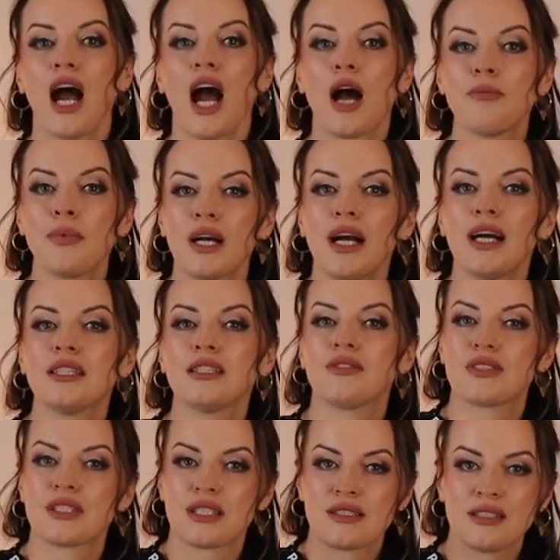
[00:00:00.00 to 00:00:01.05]
А пока они
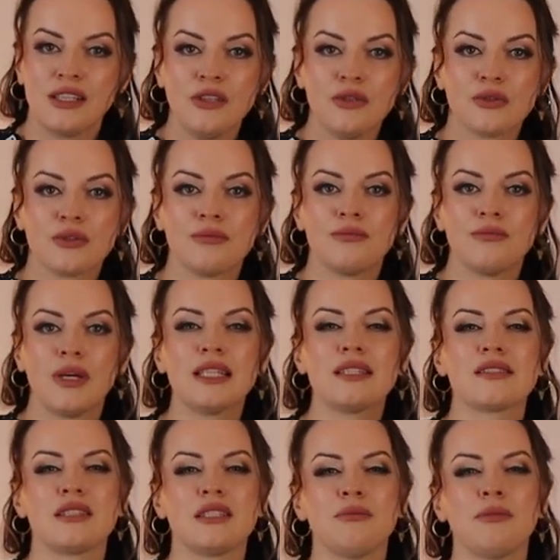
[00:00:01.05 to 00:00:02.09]
взрослеют,
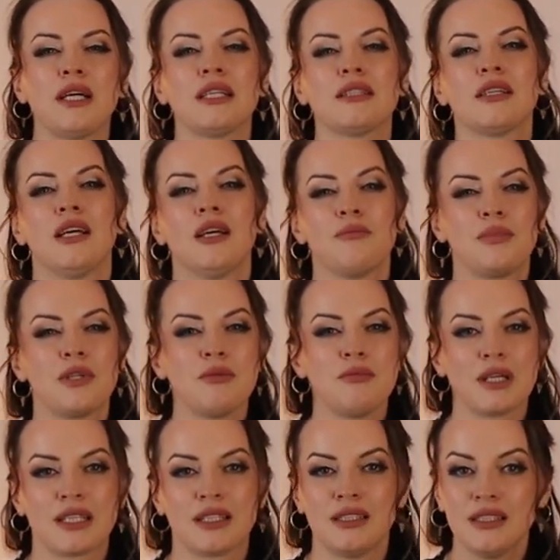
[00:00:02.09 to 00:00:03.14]
это занимает
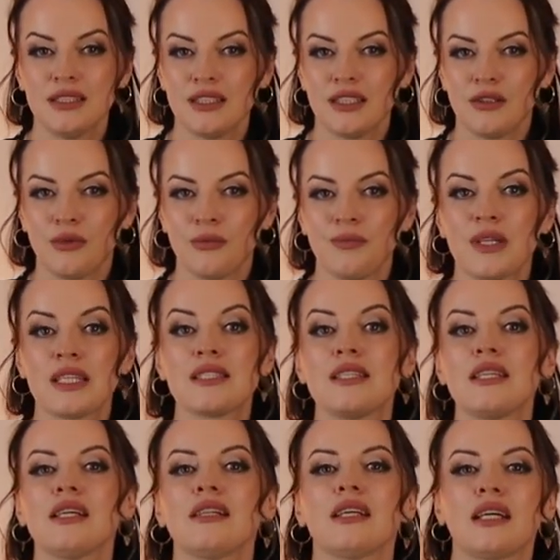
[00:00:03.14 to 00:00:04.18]
примерно неделю.
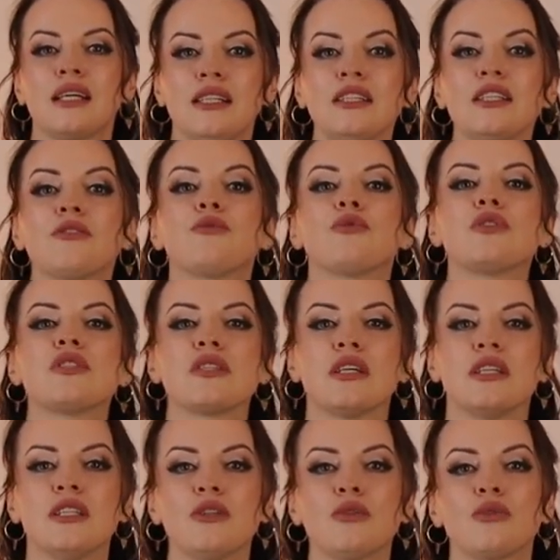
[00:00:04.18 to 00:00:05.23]
Зрелые клетки
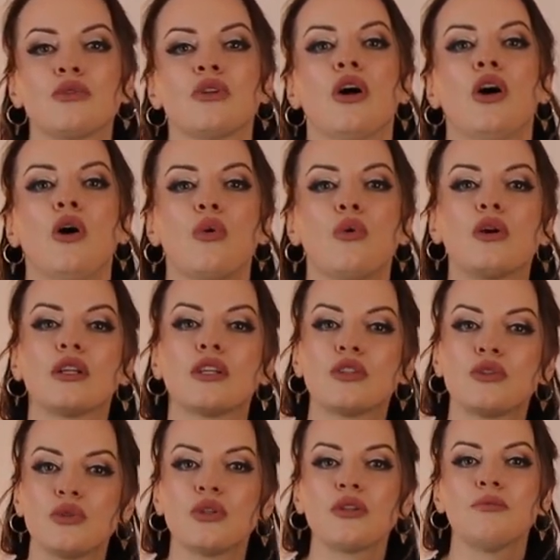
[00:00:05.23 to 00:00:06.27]
функционируют около
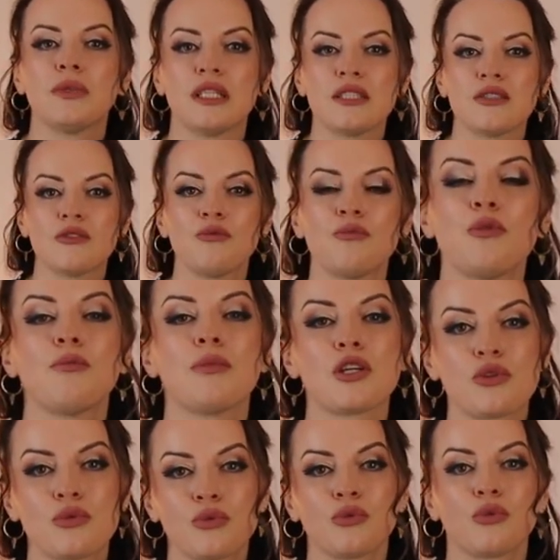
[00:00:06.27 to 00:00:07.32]
трех месяцев по
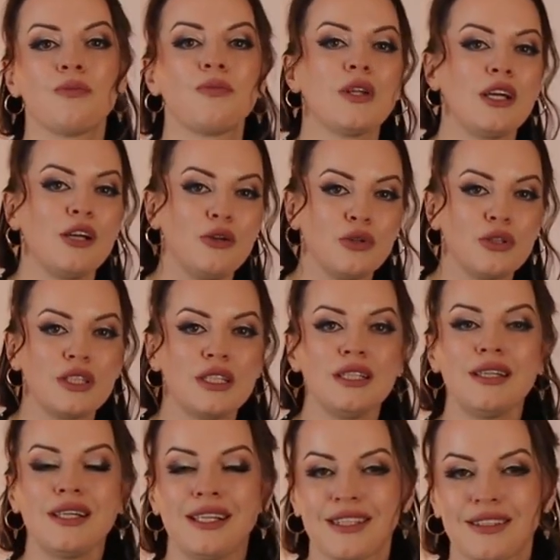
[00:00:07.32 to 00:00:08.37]
маршруту
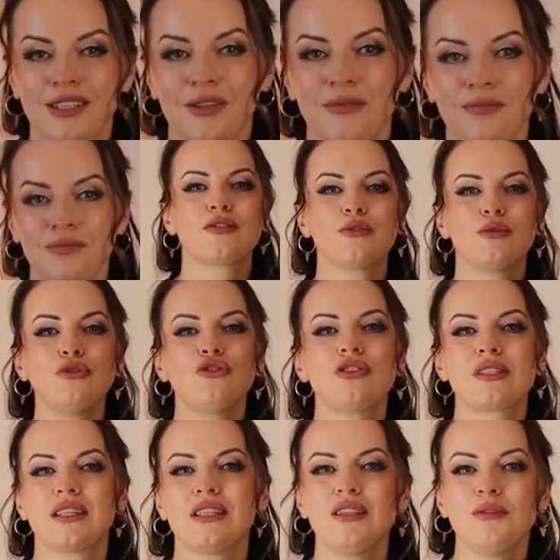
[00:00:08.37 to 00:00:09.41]
легкие клетка. В случае
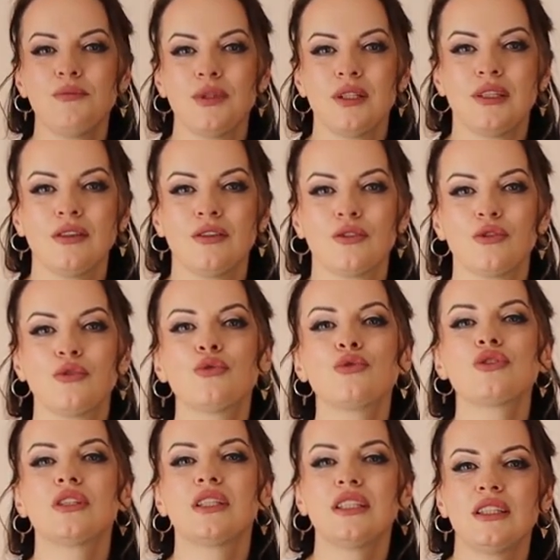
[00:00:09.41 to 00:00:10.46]
с анемией
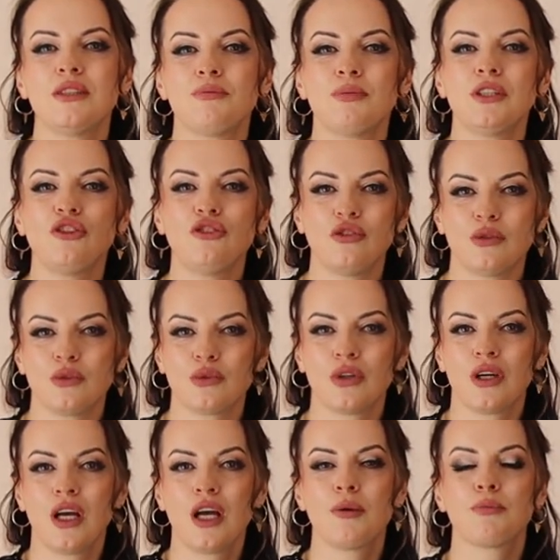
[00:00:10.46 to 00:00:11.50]
нужно найти причину,
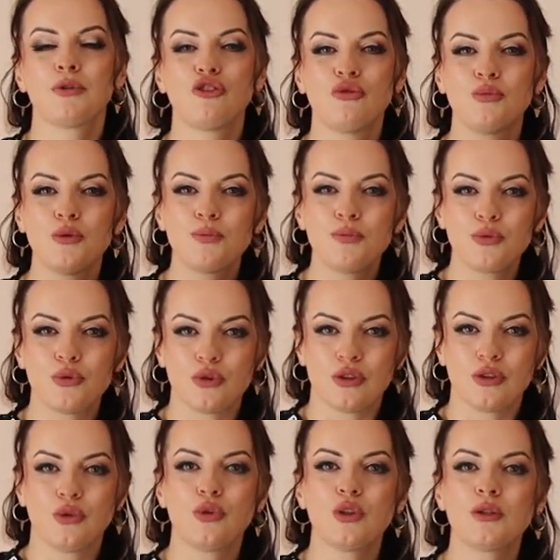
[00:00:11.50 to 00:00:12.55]
почему
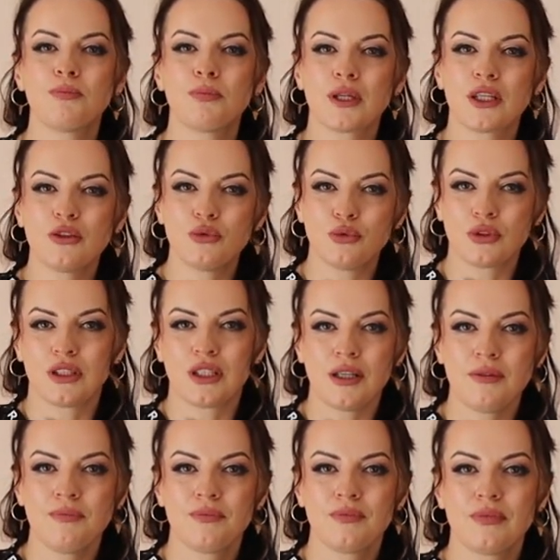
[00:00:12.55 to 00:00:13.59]
путь от
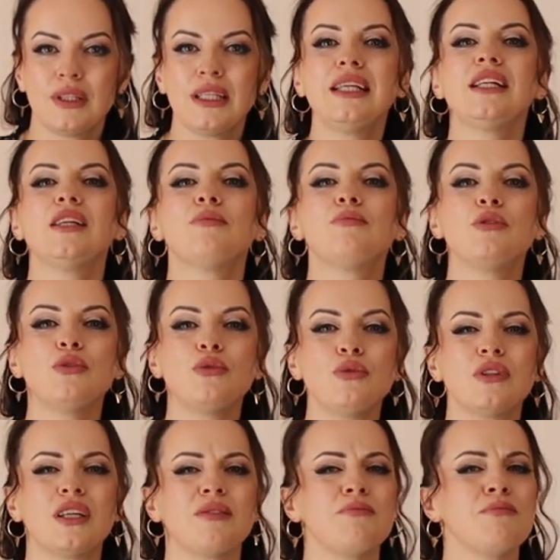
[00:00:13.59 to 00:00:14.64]
продукта или
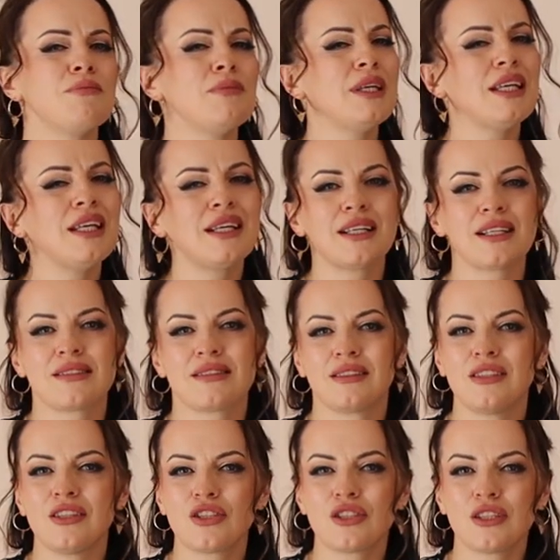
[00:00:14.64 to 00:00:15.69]
блюда мега
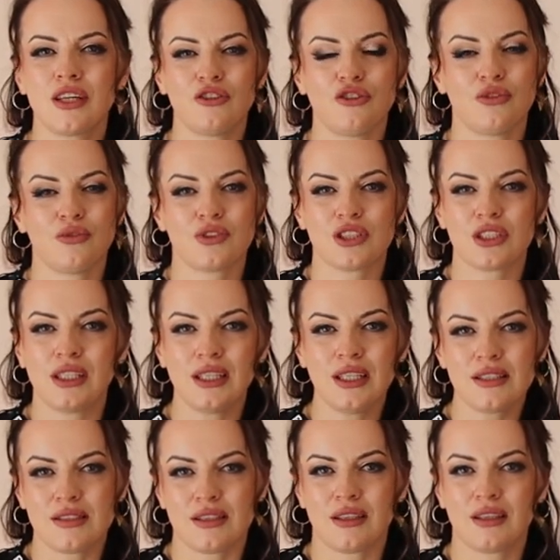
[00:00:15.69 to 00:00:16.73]
содержащего
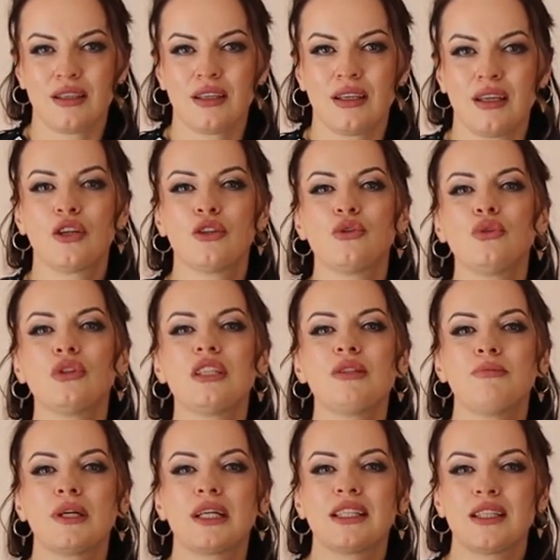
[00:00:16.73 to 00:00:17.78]
железа до
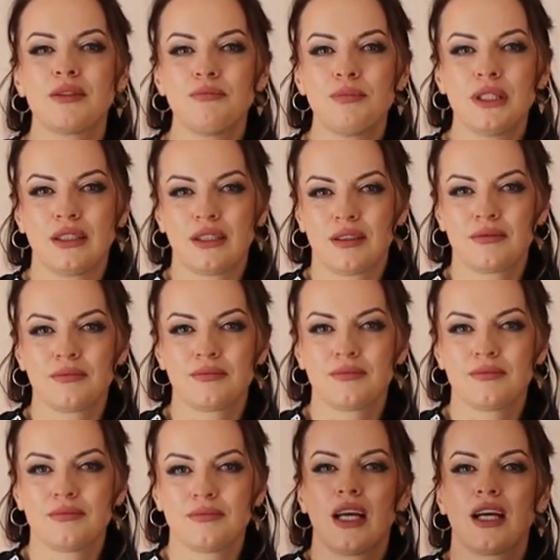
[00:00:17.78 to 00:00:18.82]
гемоглобина,
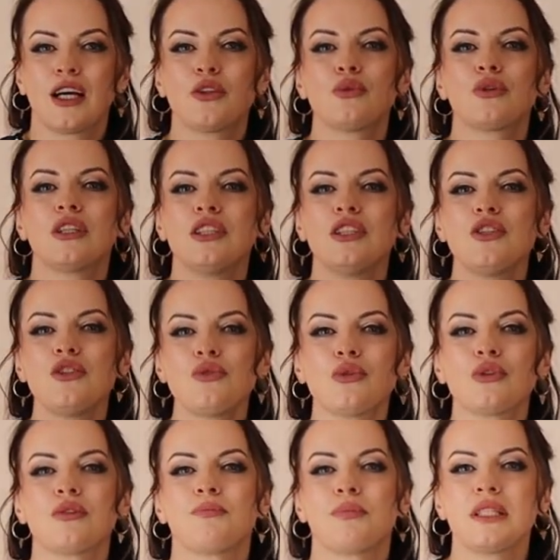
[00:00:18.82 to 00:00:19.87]
который
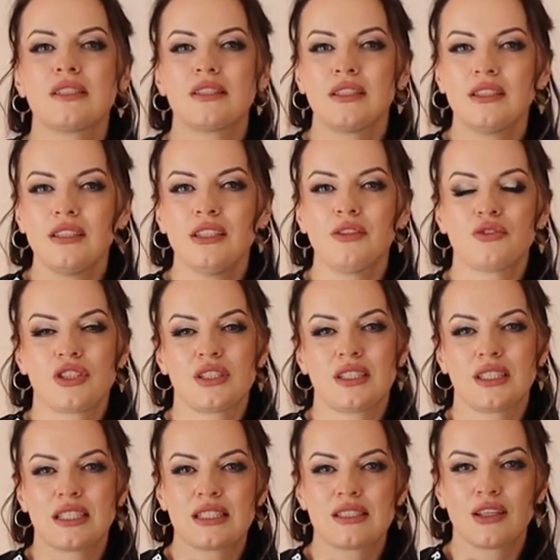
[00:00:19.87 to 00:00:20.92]
несет
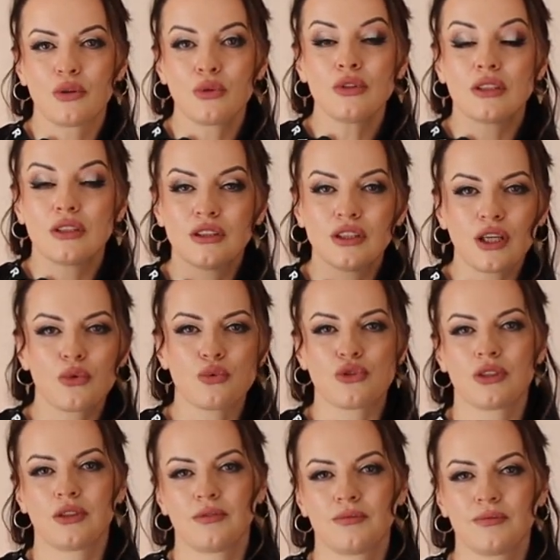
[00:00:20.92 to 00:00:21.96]
присоединившийся кислород,
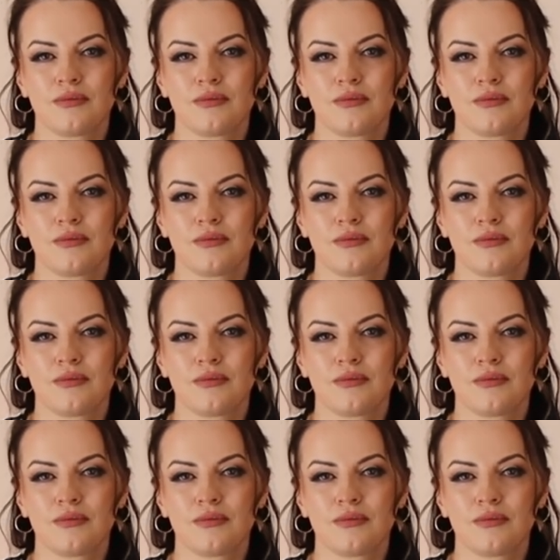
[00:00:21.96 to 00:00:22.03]
нарушен.